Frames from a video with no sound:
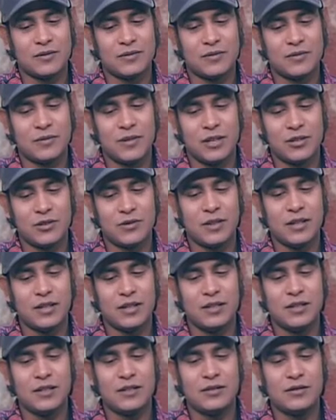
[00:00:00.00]
আসলে
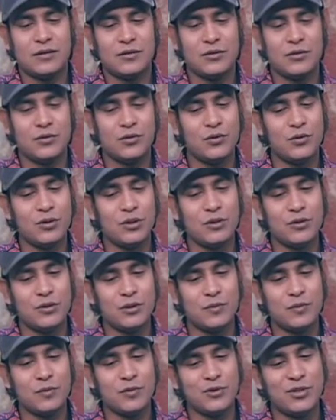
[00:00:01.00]
স্টুডিওতে
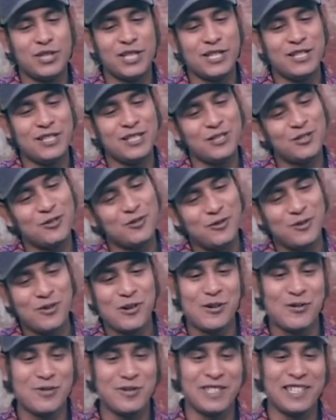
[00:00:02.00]
বসেই যে সুর
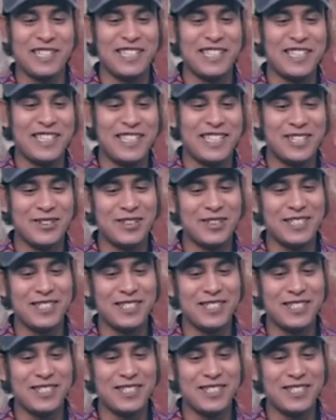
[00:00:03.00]
হবে এটা